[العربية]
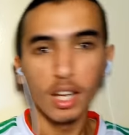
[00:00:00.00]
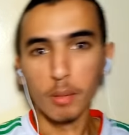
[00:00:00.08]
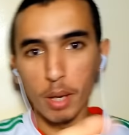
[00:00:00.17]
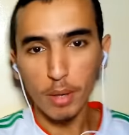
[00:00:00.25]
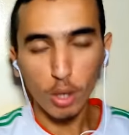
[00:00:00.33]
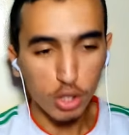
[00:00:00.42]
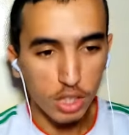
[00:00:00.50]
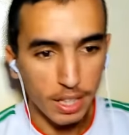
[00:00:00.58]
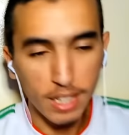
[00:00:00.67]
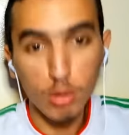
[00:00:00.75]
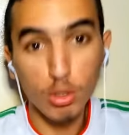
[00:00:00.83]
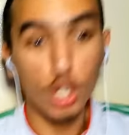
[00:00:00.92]
المهم اخوتي
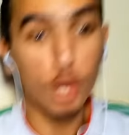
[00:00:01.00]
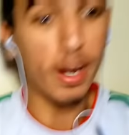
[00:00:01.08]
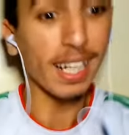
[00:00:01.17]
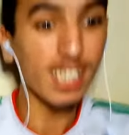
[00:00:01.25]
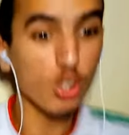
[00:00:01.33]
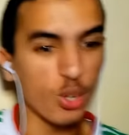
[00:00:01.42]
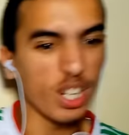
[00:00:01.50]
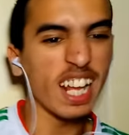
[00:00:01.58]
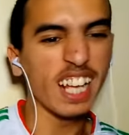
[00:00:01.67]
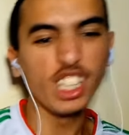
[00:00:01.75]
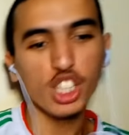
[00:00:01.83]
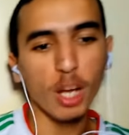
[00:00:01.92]
الرياكسيون ديال اليوم غادي تكون
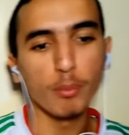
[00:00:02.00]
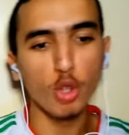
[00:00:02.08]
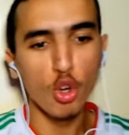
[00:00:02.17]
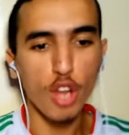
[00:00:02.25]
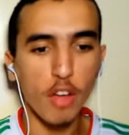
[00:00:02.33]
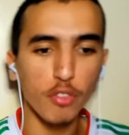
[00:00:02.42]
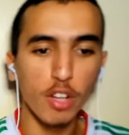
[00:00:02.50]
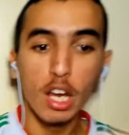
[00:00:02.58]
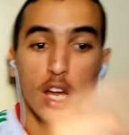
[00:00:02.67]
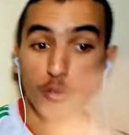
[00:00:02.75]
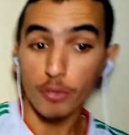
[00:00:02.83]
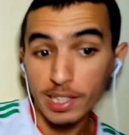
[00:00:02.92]
على هشام دوناف
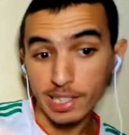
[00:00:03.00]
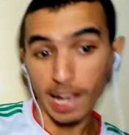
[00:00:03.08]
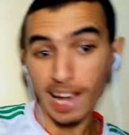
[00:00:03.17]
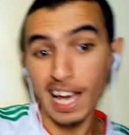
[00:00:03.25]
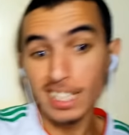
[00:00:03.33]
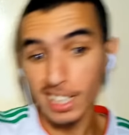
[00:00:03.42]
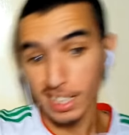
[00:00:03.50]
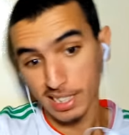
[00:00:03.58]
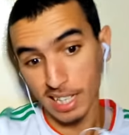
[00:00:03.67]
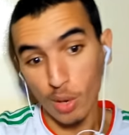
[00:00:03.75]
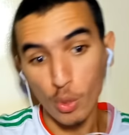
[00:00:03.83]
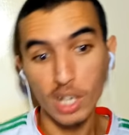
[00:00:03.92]
فيت عادل
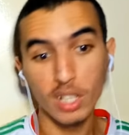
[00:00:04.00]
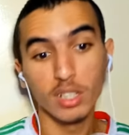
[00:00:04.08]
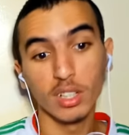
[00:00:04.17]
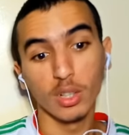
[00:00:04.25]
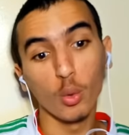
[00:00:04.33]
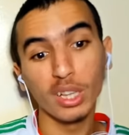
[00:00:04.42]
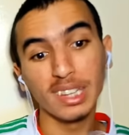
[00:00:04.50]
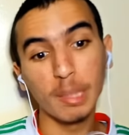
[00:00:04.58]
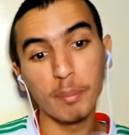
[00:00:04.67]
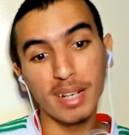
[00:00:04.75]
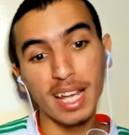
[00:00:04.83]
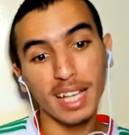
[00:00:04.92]
تاويل ولد
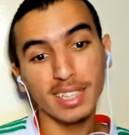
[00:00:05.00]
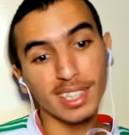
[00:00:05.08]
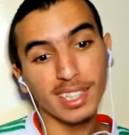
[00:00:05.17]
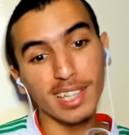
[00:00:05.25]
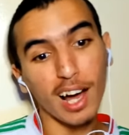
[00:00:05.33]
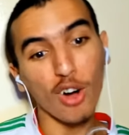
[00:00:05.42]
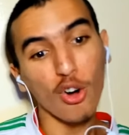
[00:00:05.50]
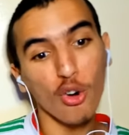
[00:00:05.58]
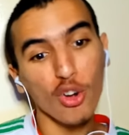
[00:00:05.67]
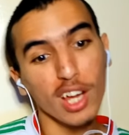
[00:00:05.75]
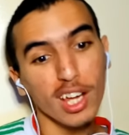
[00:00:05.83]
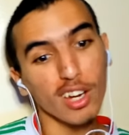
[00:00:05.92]
بلادي يا
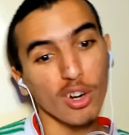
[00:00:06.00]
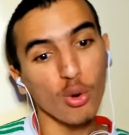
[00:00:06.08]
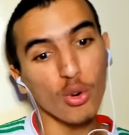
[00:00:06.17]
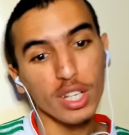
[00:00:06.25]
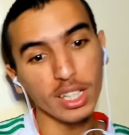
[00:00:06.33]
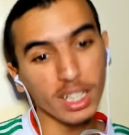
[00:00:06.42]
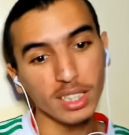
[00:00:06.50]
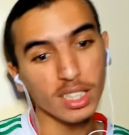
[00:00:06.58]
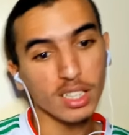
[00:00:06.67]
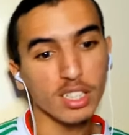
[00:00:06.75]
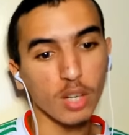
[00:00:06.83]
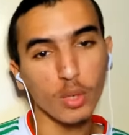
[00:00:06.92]
خويا يا خويا
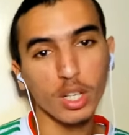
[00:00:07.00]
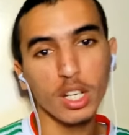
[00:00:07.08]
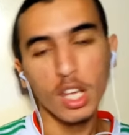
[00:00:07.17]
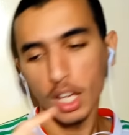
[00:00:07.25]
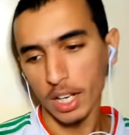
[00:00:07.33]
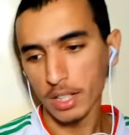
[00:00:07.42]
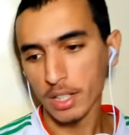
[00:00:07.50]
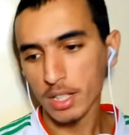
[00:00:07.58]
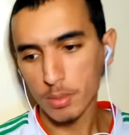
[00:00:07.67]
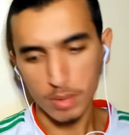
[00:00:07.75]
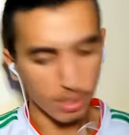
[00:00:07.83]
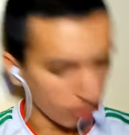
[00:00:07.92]
عادل تاويل راه الناس
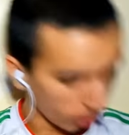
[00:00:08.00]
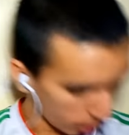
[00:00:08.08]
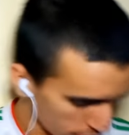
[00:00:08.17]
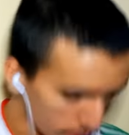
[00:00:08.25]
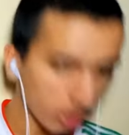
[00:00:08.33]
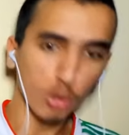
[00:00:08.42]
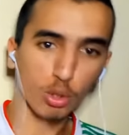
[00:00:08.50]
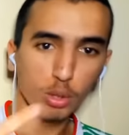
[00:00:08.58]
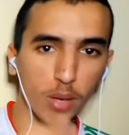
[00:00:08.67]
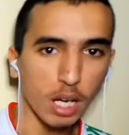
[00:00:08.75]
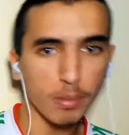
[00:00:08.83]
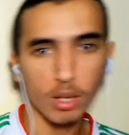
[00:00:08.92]
بزاف غادي يدخلوا
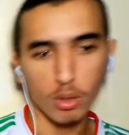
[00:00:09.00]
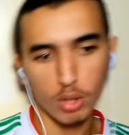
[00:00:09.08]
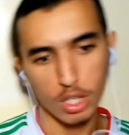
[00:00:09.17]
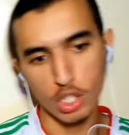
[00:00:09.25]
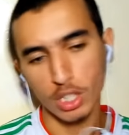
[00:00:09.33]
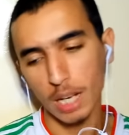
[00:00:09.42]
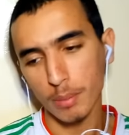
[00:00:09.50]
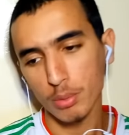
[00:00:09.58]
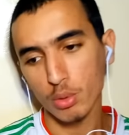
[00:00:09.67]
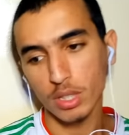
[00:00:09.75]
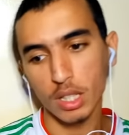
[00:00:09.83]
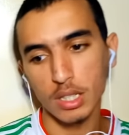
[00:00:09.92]
المغاربه قالوا علاش اش
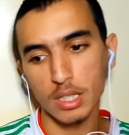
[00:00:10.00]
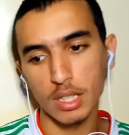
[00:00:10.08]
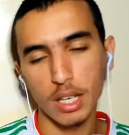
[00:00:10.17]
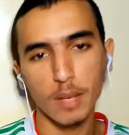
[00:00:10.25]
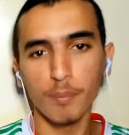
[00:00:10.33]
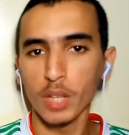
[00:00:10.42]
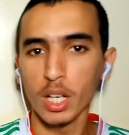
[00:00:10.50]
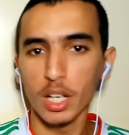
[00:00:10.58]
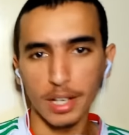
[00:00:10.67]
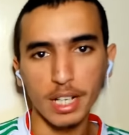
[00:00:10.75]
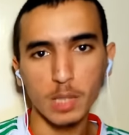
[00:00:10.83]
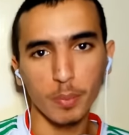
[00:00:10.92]
ضربتوني ديال الجزائر
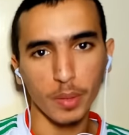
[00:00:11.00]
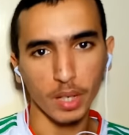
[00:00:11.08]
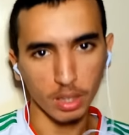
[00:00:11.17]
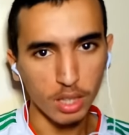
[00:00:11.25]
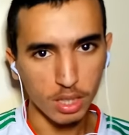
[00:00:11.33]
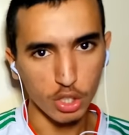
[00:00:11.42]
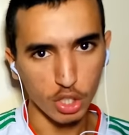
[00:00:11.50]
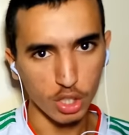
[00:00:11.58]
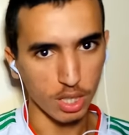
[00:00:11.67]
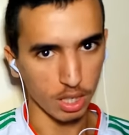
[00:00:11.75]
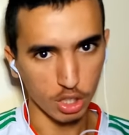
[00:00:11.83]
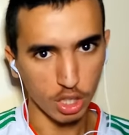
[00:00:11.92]
ريسبكت الناس
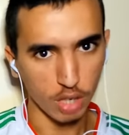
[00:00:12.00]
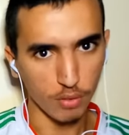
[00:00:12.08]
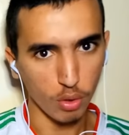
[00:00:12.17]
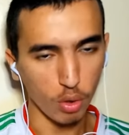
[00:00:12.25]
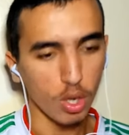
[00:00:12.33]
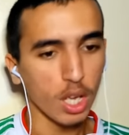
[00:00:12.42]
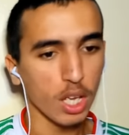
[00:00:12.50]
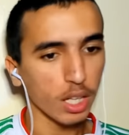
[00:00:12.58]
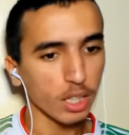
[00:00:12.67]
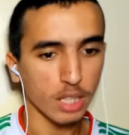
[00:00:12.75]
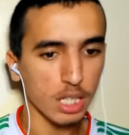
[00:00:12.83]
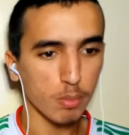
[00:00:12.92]
الجزائر شايف خو
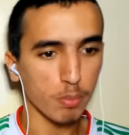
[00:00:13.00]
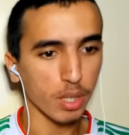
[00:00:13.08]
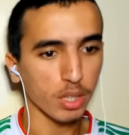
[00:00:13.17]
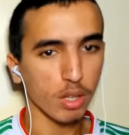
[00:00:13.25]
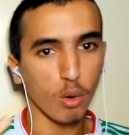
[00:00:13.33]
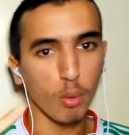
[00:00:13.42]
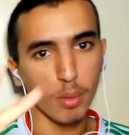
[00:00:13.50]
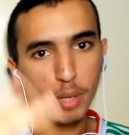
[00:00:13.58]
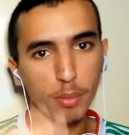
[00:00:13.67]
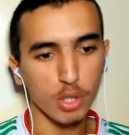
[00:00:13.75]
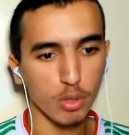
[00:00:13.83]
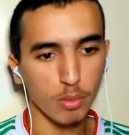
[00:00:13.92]
كنريسبكتيهم هنا
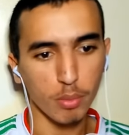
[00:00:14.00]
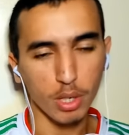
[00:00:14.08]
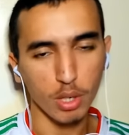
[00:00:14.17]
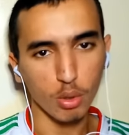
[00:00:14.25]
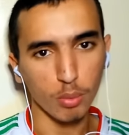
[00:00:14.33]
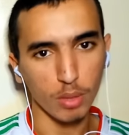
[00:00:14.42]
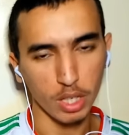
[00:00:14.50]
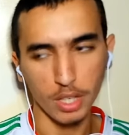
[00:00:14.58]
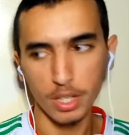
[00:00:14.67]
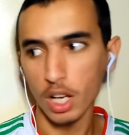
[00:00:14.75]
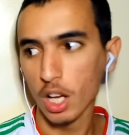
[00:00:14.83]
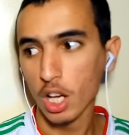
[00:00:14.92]
باش نبينوا بلي
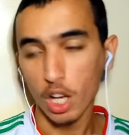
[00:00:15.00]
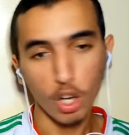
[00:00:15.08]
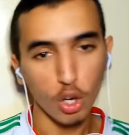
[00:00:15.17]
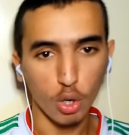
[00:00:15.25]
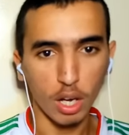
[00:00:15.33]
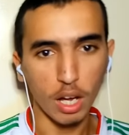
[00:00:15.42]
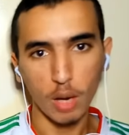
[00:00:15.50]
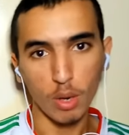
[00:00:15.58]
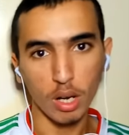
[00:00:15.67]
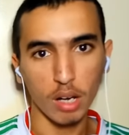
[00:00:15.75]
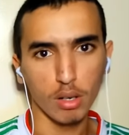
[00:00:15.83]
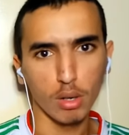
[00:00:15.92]
حنا خاوه
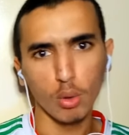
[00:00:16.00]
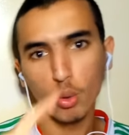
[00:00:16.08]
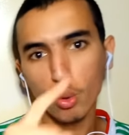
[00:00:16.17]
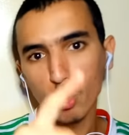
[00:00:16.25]
خاوه